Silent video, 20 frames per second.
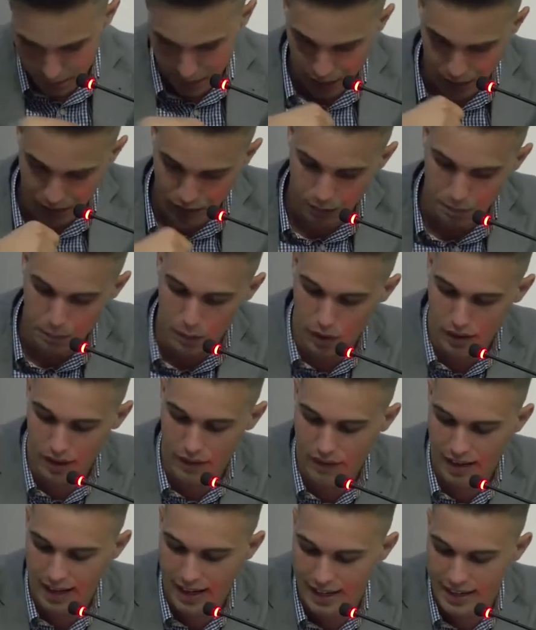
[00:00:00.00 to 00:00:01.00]
perdón, por
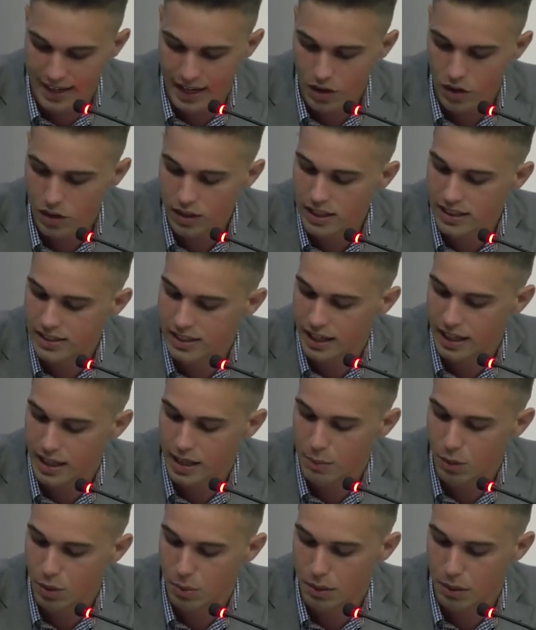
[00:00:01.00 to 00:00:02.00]
Rafael Gallego y
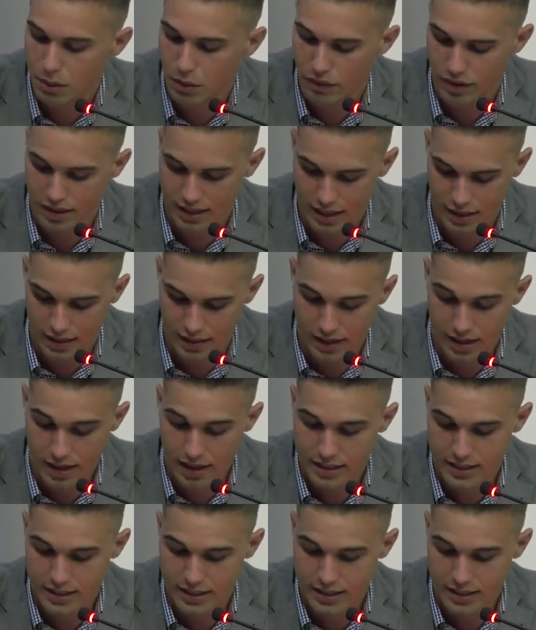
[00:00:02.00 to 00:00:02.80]
seguida por Pablo Fernández,